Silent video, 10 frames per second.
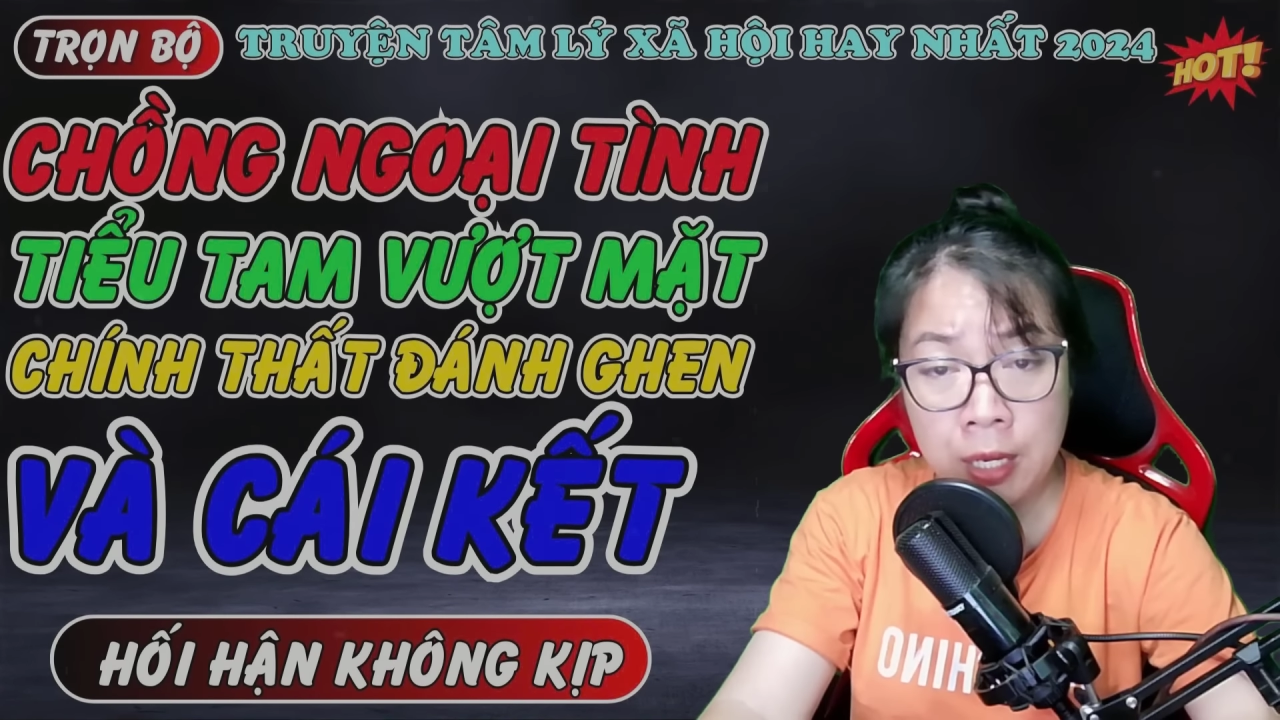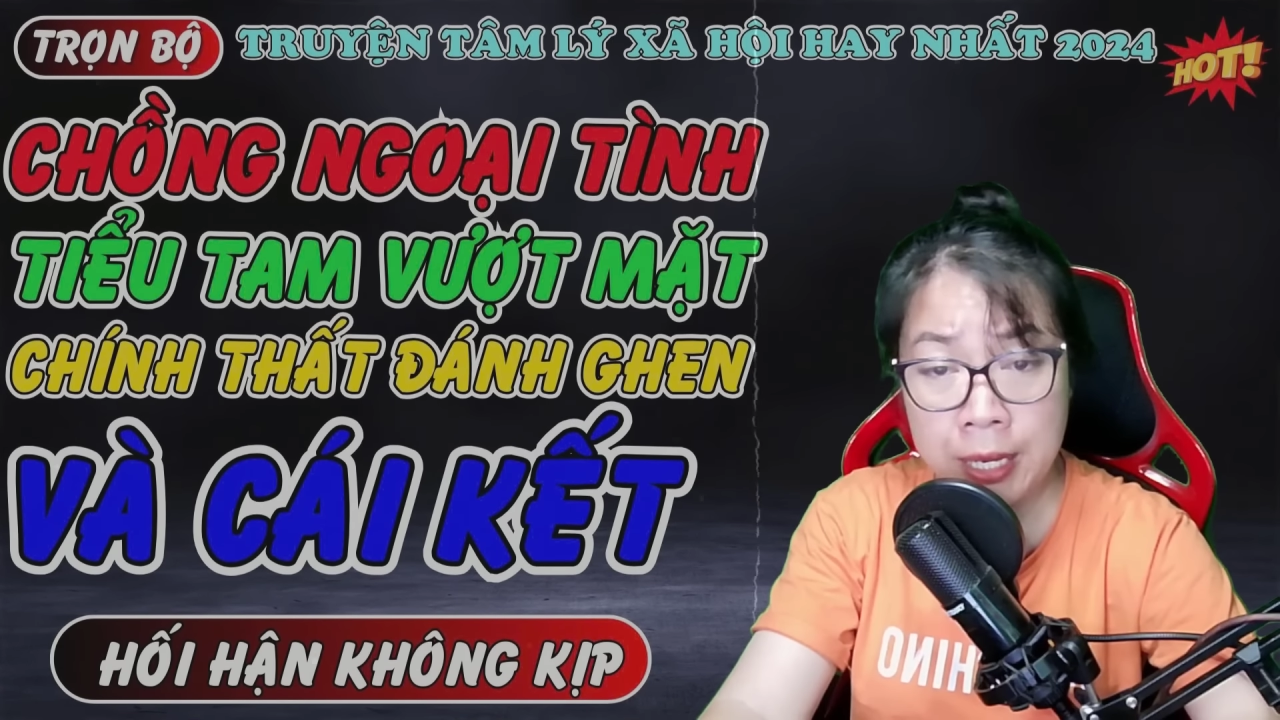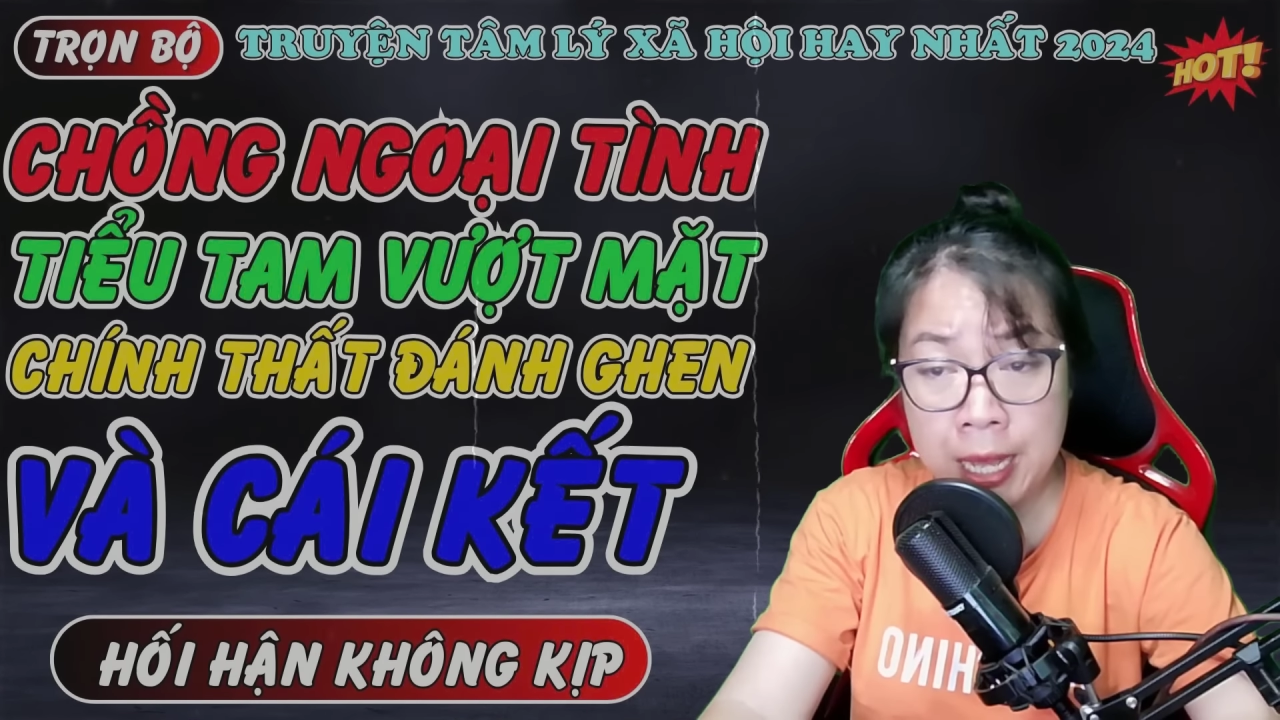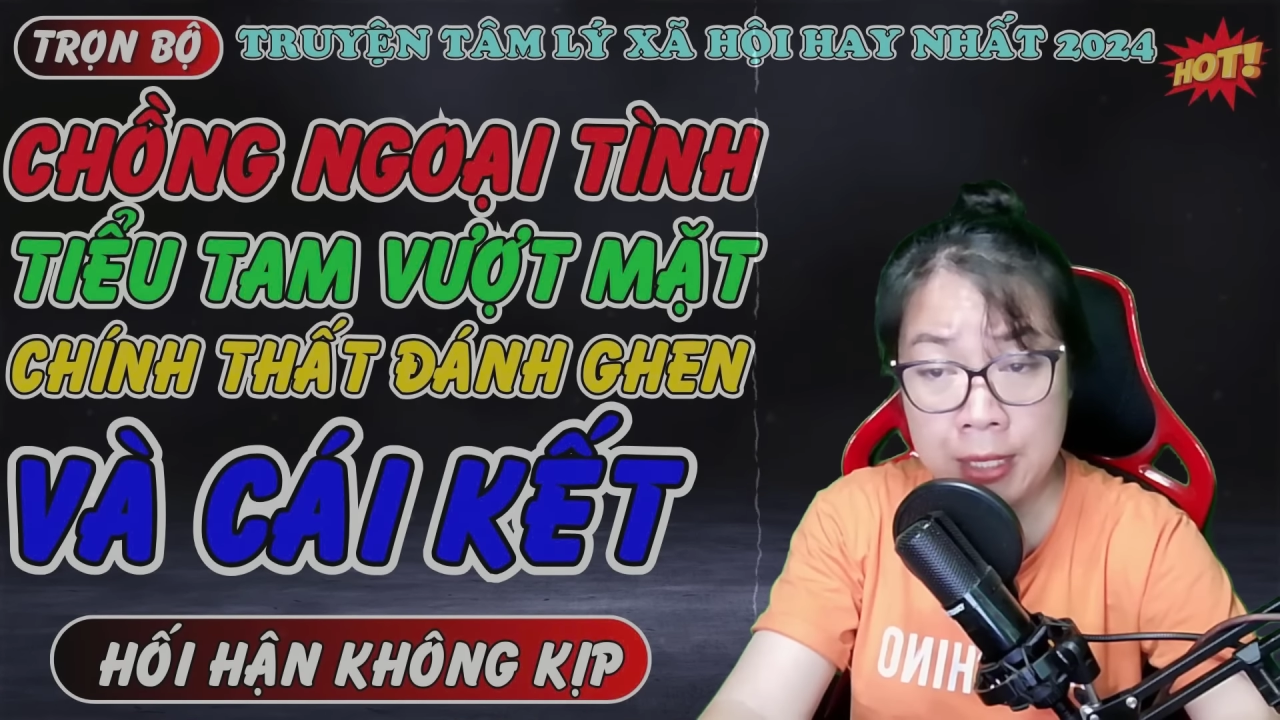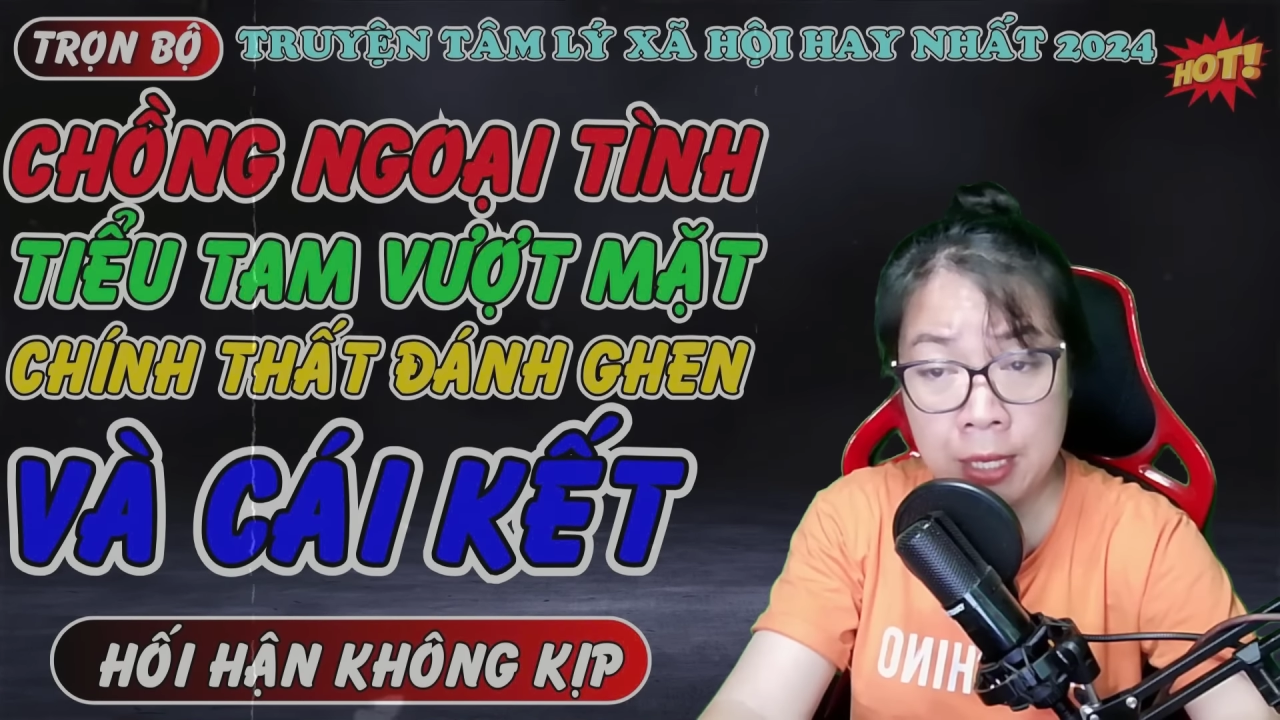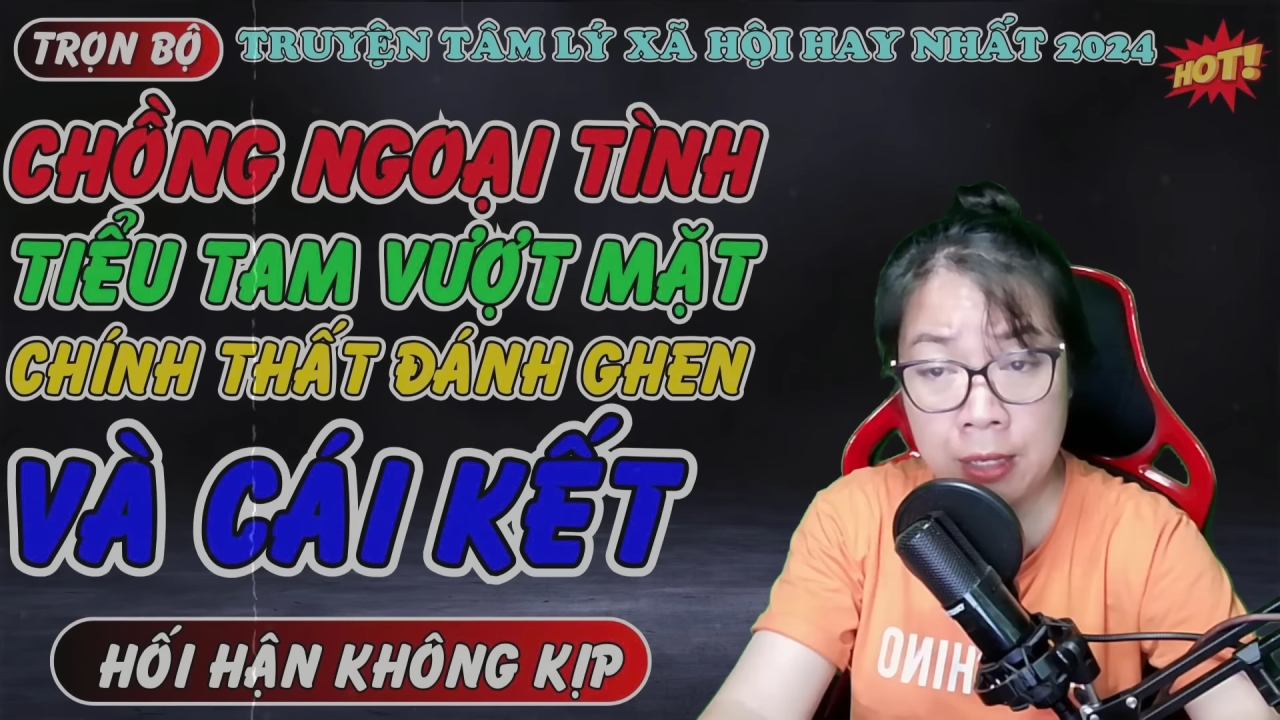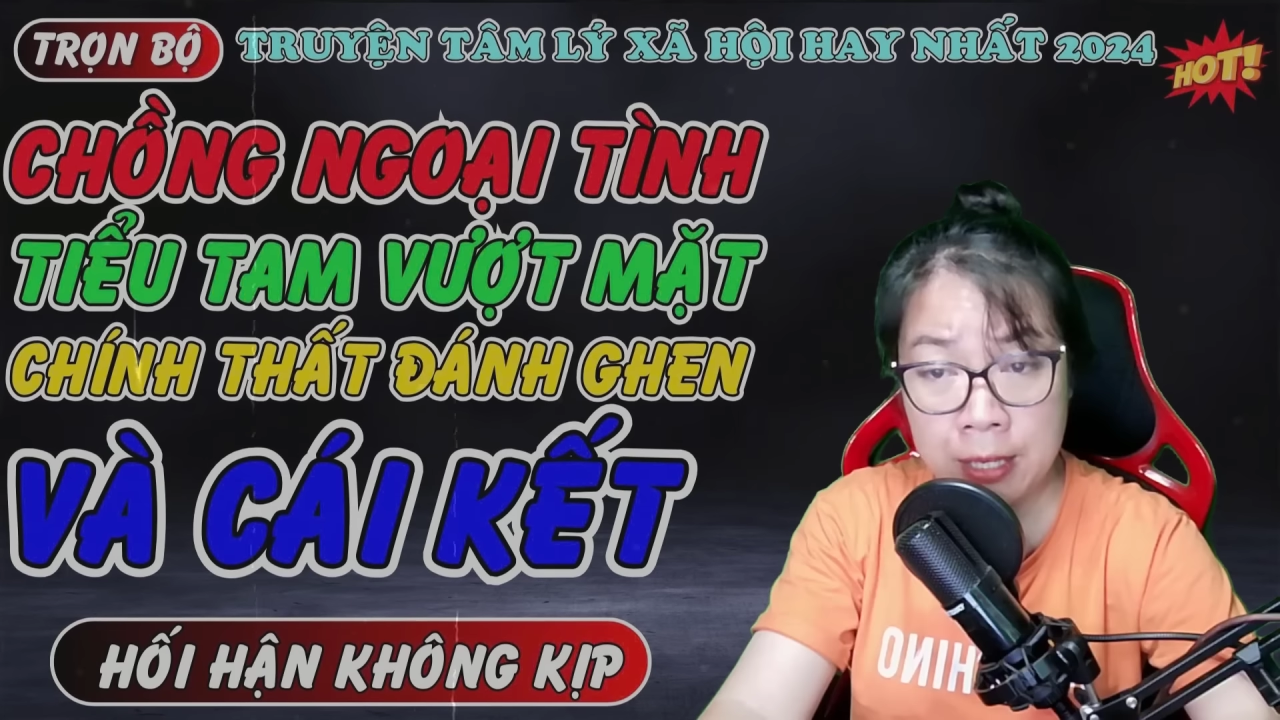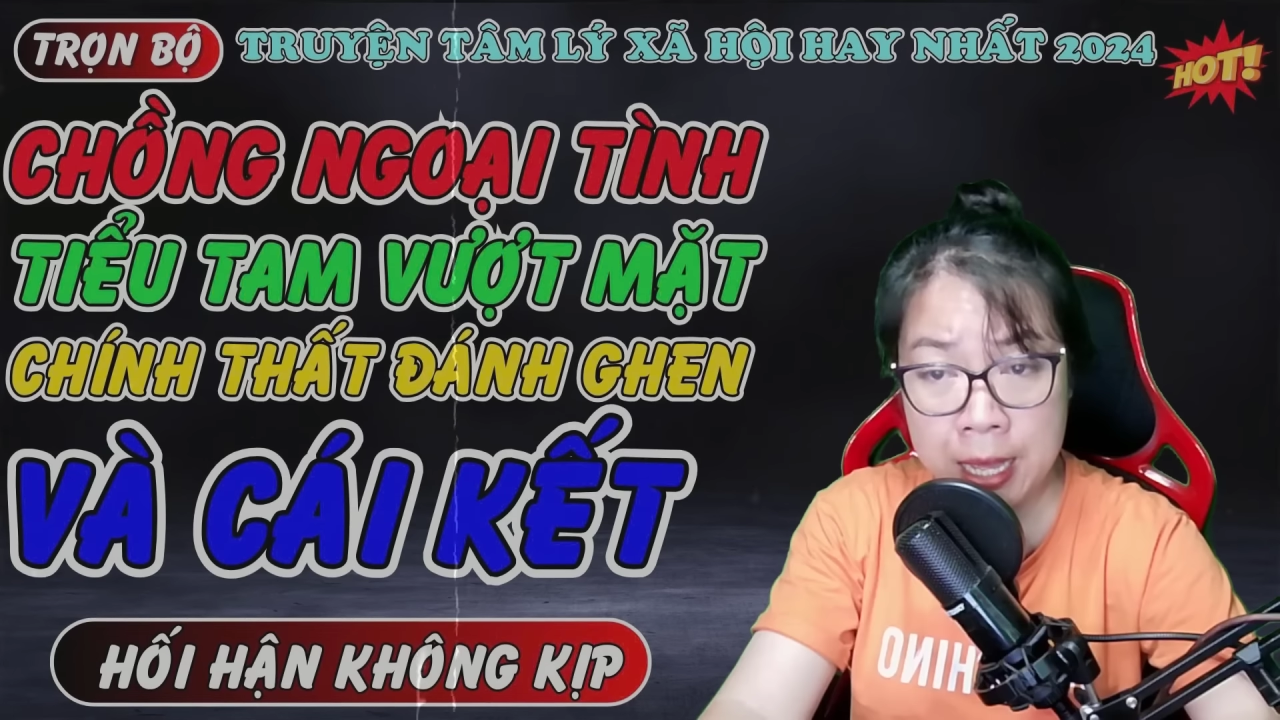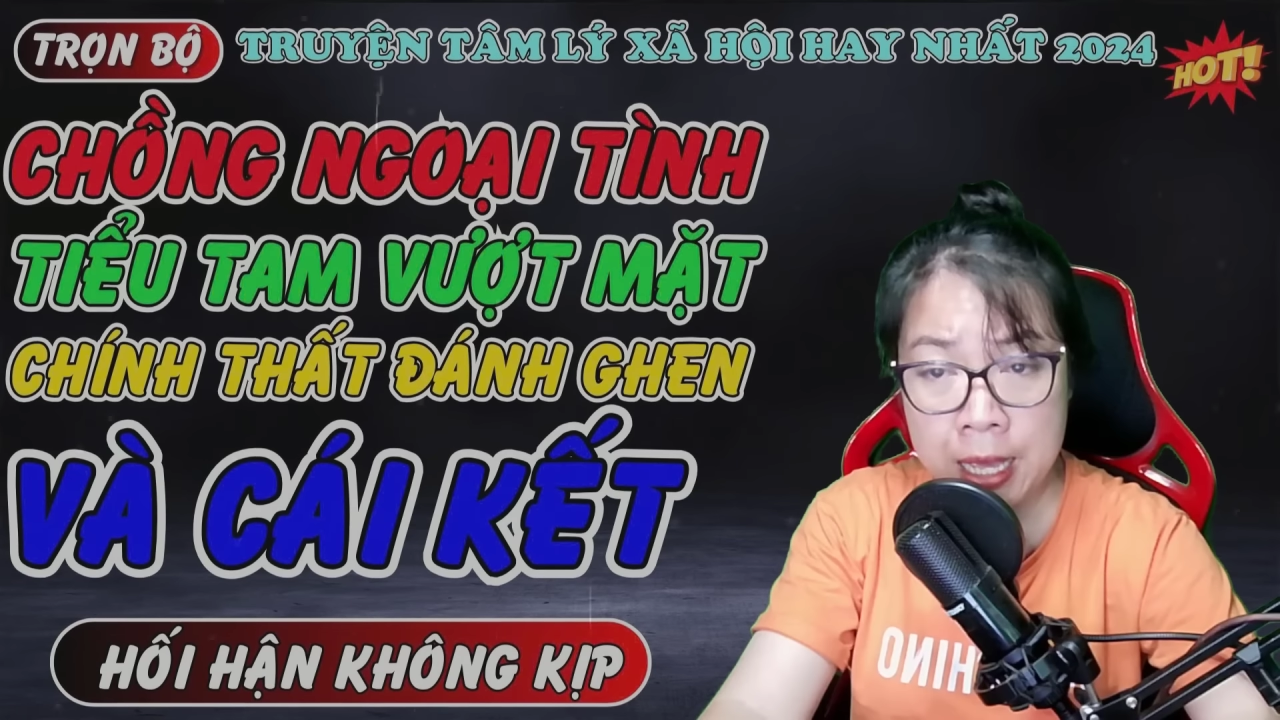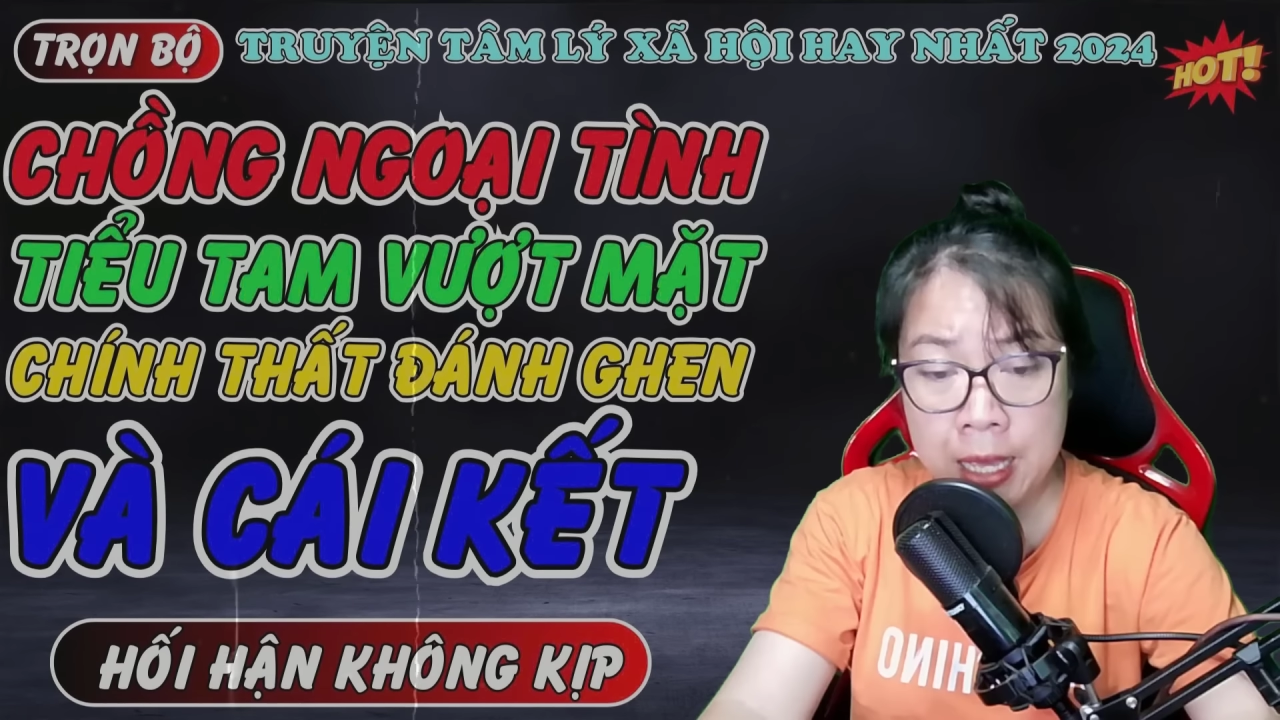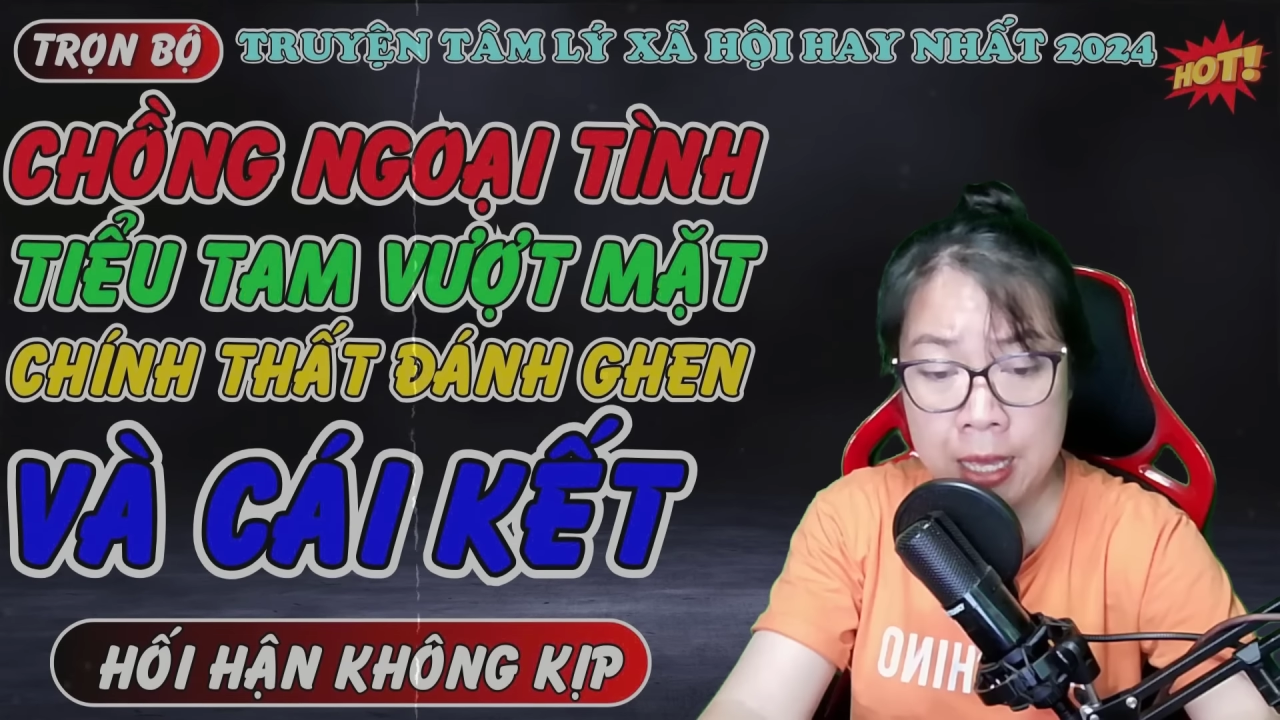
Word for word: định rời đi.